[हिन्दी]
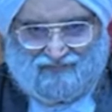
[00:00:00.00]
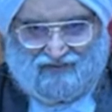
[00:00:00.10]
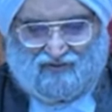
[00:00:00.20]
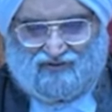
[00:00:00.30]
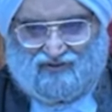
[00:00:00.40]

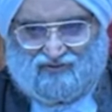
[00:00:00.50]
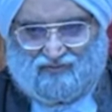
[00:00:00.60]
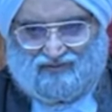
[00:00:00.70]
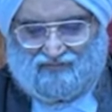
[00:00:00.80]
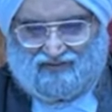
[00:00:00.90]
कौन से
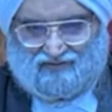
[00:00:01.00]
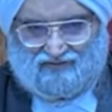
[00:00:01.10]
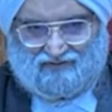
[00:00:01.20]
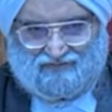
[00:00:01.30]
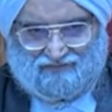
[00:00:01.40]
हॉस्पिटल में है
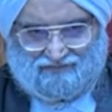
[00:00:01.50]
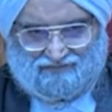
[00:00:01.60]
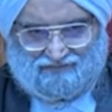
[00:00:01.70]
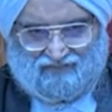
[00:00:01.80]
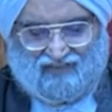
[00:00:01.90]
सर
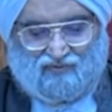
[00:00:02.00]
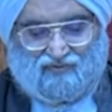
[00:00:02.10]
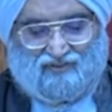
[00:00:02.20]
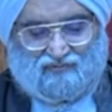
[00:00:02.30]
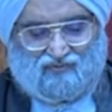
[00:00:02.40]

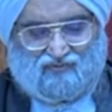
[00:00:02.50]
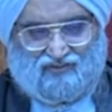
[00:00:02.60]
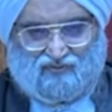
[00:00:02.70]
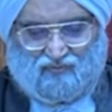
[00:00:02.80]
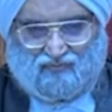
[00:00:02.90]
उनका
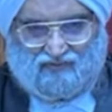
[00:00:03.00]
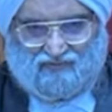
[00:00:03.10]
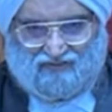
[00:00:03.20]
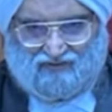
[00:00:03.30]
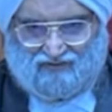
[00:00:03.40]
उनका जो भी
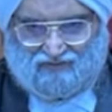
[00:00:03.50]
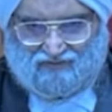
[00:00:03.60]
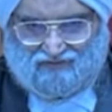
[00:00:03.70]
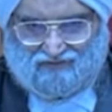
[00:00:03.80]
परिवार वाला होगा